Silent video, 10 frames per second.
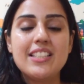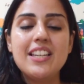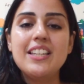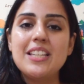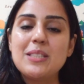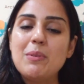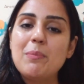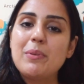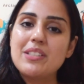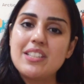जिंक
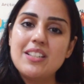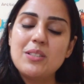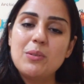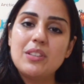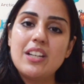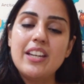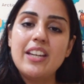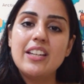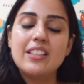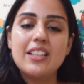इसमें प्रेजेंट होता
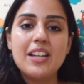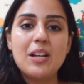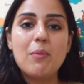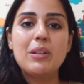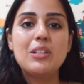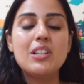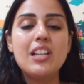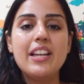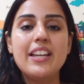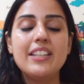है एक तरह का
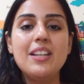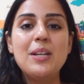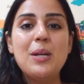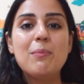मिनरल है ये